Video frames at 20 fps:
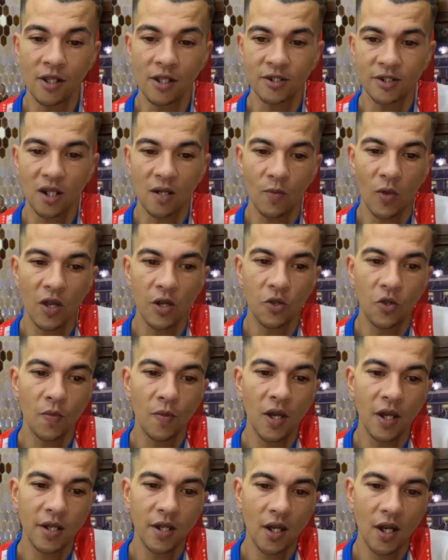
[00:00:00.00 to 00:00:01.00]
السلام عليكم
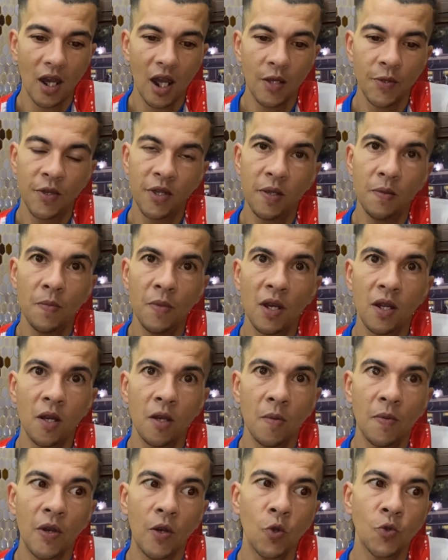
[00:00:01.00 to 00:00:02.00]
انا عندي
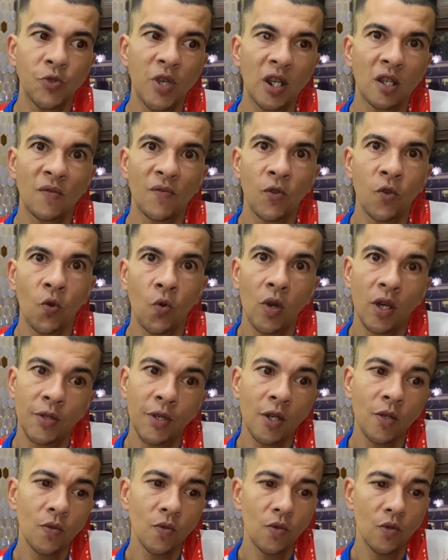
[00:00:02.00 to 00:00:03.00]
ملابه وساكن في
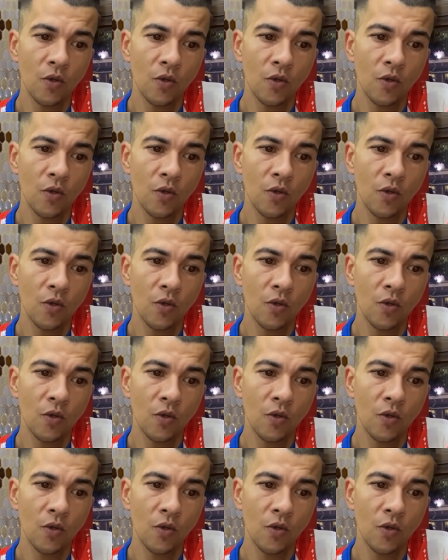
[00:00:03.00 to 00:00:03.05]
الواطه